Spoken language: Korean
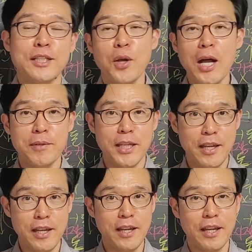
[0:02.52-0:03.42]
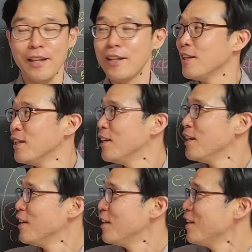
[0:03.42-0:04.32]
저와 함께
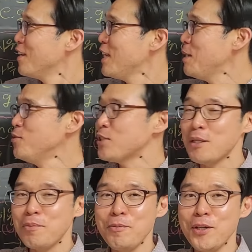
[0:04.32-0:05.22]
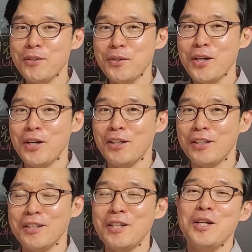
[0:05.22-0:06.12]
이 문제를 풀면서
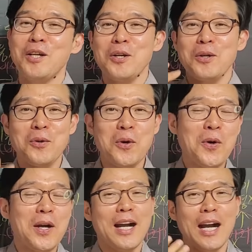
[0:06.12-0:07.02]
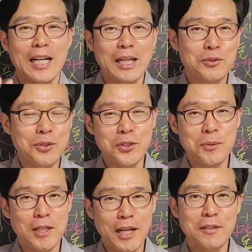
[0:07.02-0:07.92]
꼭
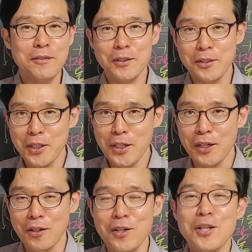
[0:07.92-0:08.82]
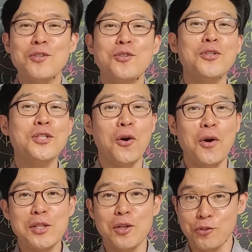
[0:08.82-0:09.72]
알아두셨으면 하는 거는요. 수능
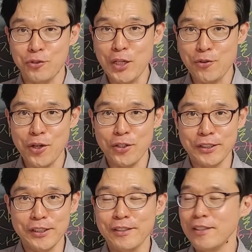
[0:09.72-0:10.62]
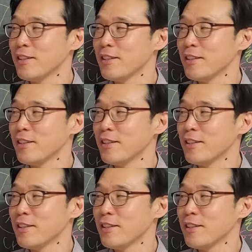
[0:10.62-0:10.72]
영어에서 주제 유형은